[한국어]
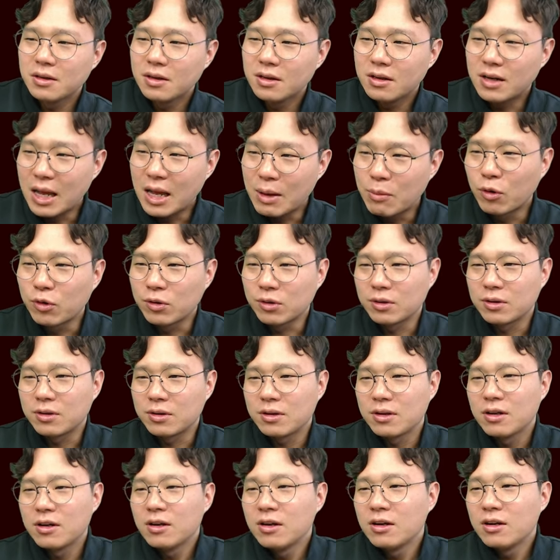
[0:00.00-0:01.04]
레몬.
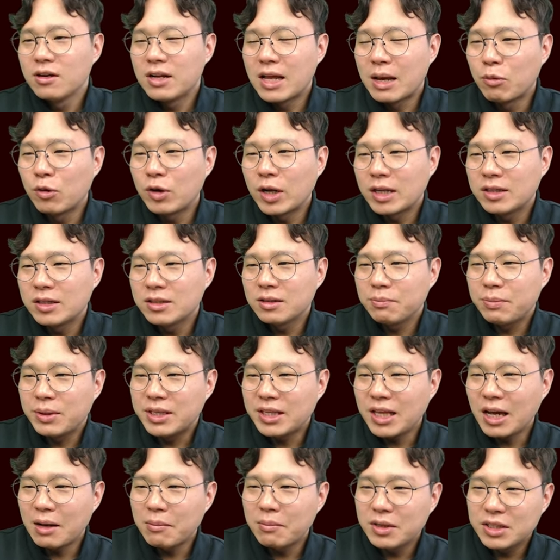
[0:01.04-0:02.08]
레몬에는
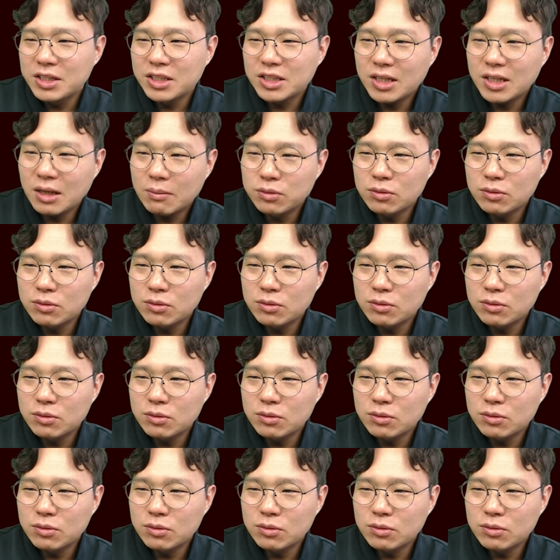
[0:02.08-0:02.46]
비타민C가